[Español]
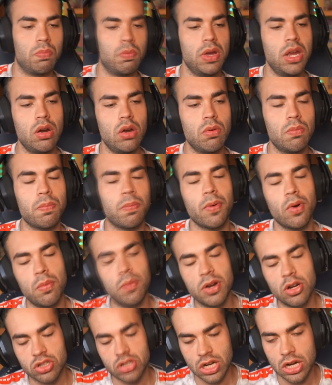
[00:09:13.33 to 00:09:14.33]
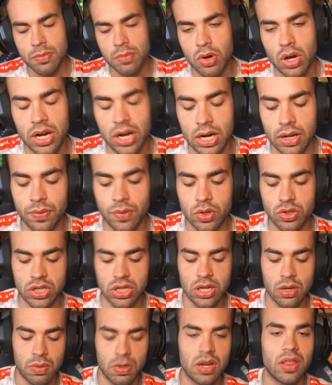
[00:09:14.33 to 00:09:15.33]
Pero por lo menos salimos ganando, así
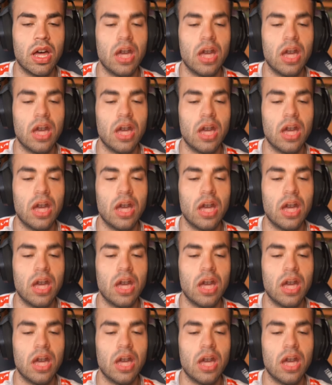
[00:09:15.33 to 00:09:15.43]
que es verdad.